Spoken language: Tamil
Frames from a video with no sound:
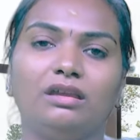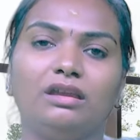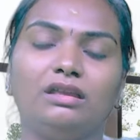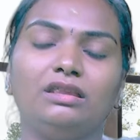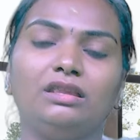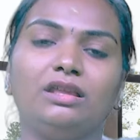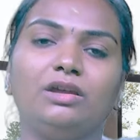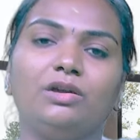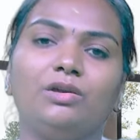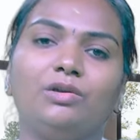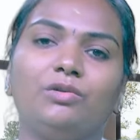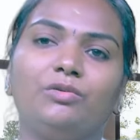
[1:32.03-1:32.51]

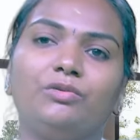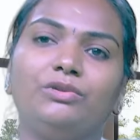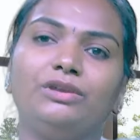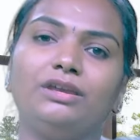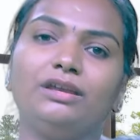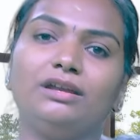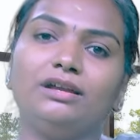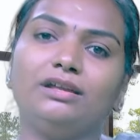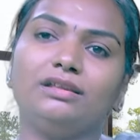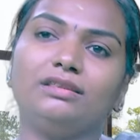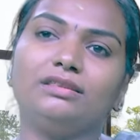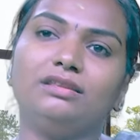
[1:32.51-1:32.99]
இந்த
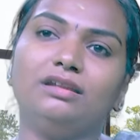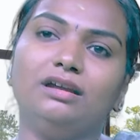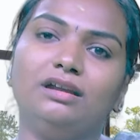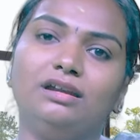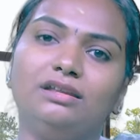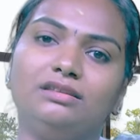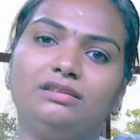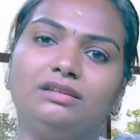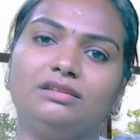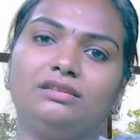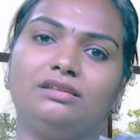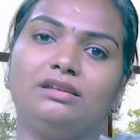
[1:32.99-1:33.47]
உயர் ரத்த
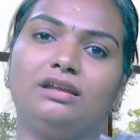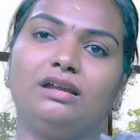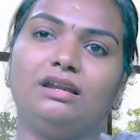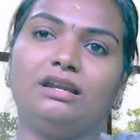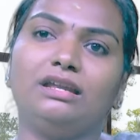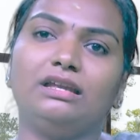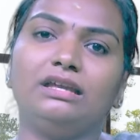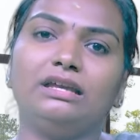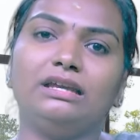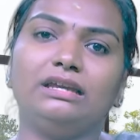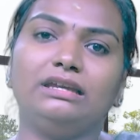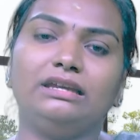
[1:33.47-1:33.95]

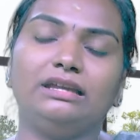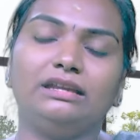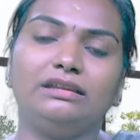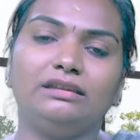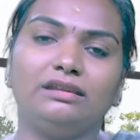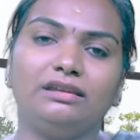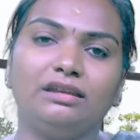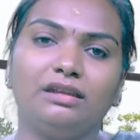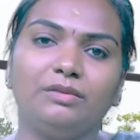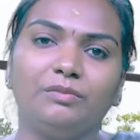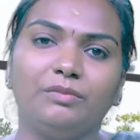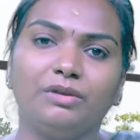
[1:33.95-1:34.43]
அழுத்தத்தினால
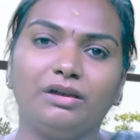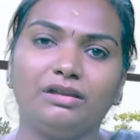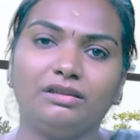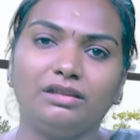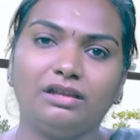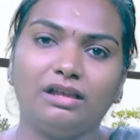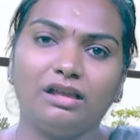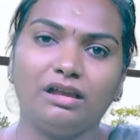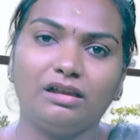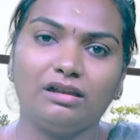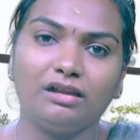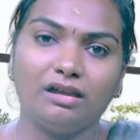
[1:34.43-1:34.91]
என்னென்ன
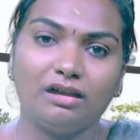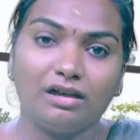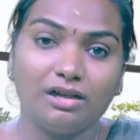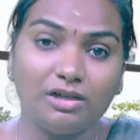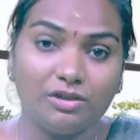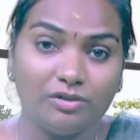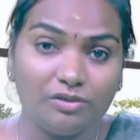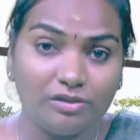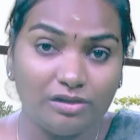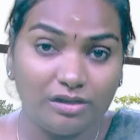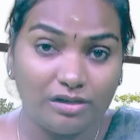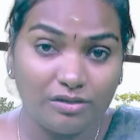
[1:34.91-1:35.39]
மாதிரியான
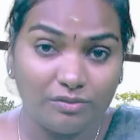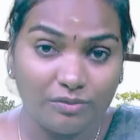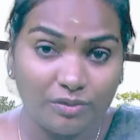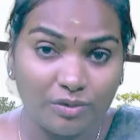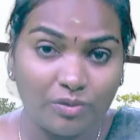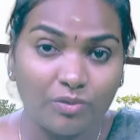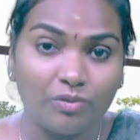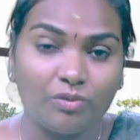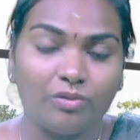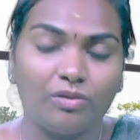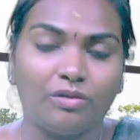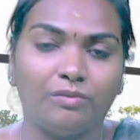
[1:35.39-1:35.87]
அறிகுறிகள்
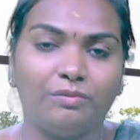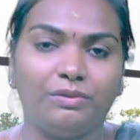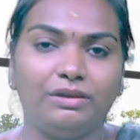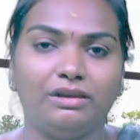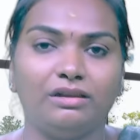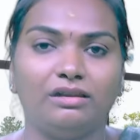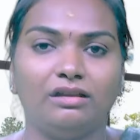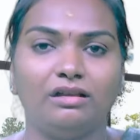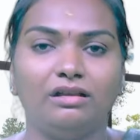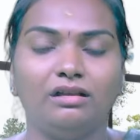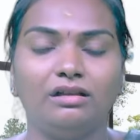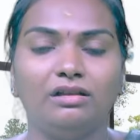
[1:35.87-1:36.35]
வரும்
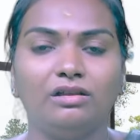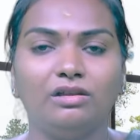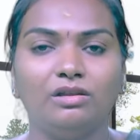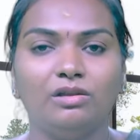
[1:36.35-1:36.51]
அப்படின்னா